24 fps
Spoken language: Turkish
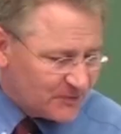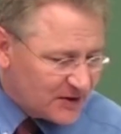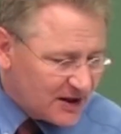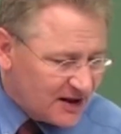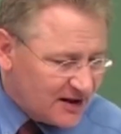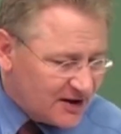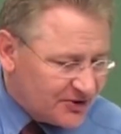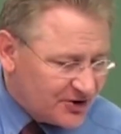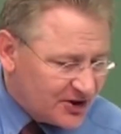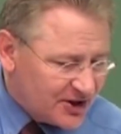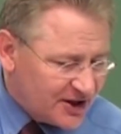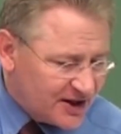
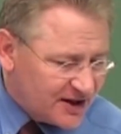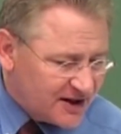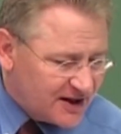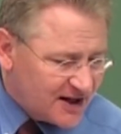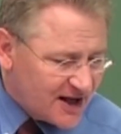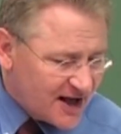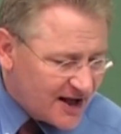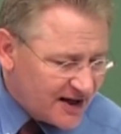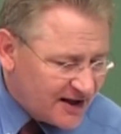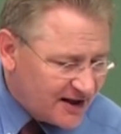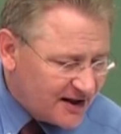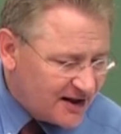İlyas
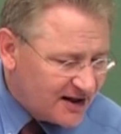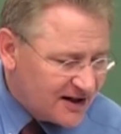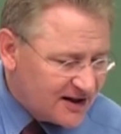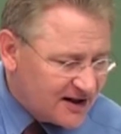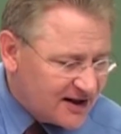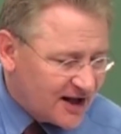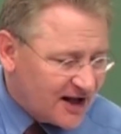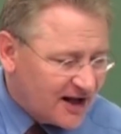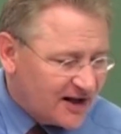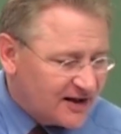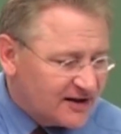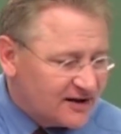1.
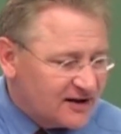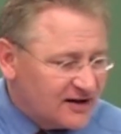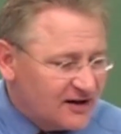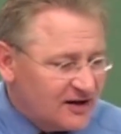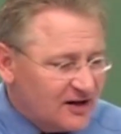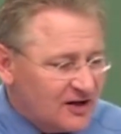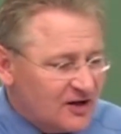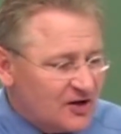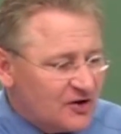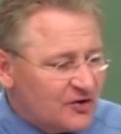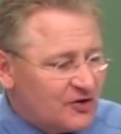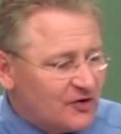Krallar
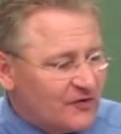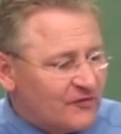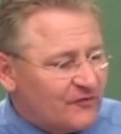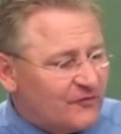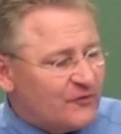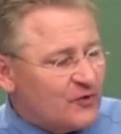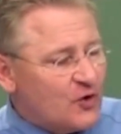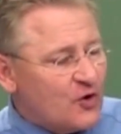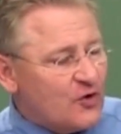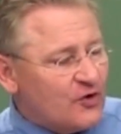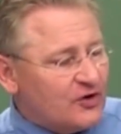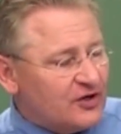
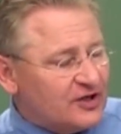18.